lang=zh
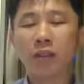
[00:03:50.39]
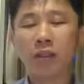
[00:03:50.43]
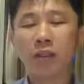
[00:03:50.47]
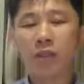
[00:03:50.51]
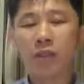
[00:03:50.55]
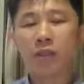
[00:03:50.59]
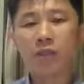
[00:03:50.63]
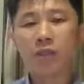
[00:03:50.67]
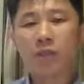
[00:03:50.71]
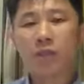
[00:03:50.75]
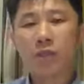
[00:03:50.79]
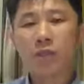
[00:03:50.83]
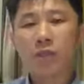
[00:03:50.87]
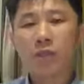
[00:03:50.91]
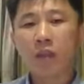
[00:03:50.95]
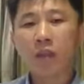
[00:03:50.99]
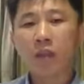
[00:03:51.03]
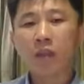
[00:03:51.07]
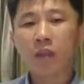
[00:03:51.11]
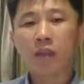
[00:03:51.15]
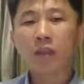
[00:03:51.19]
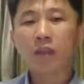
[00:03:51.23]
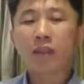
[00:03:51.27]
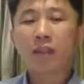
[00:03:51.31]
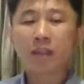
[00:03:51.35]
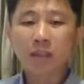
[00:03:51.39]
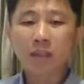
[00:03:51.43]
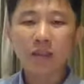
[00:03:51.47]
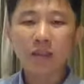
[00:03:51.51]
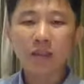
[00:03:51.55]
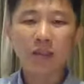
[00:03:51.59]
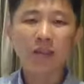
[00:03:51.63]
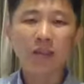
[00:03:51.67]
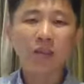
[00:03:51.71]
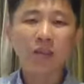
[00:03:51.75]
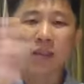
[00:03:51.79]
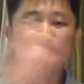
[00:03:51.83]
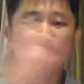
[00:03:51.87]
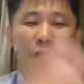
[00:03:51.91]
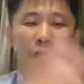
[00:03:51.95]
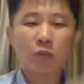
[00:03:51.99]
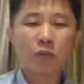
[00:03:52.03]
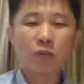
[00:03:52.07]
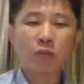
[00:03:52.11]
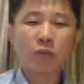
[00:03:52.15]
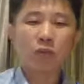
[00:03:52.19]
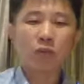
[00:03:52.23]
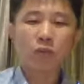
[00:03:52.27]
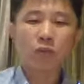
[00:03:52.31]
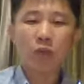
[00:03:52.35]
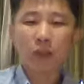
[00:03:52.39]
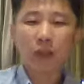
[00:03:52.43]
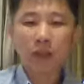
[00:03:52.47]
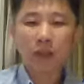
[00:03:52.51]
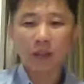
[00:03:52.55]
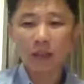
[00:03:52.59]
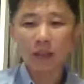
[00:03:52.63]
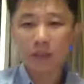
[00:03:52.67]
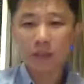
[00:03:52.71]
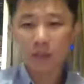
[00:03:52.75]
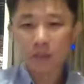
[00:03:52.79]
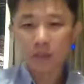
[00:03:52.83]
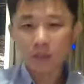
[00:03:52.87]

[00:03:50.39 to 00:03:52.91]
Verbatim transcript: 你？那这个时间也不算的。